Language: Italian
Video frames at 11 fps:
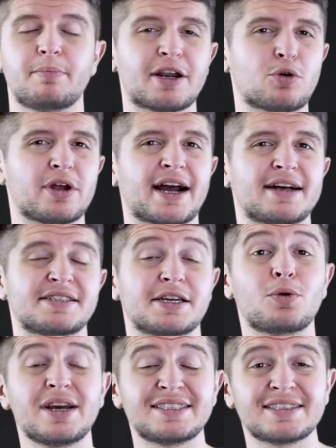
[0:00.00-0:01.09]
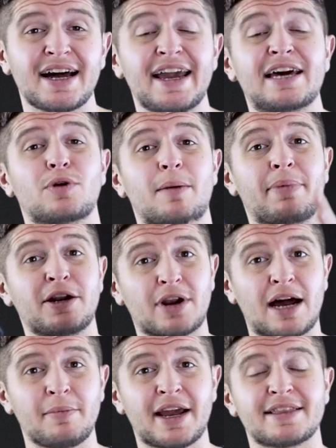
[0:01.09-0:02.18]
Per cui ragazzi questa era una
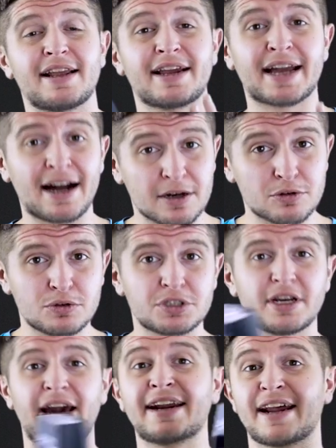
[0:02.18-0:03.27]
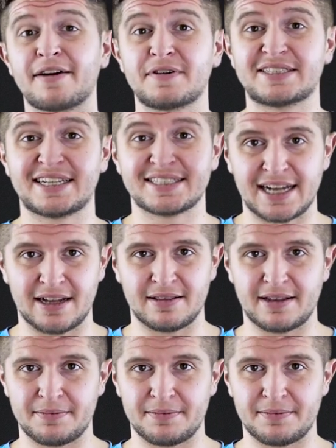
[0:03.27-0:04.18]
panoramica del Cactus RF60,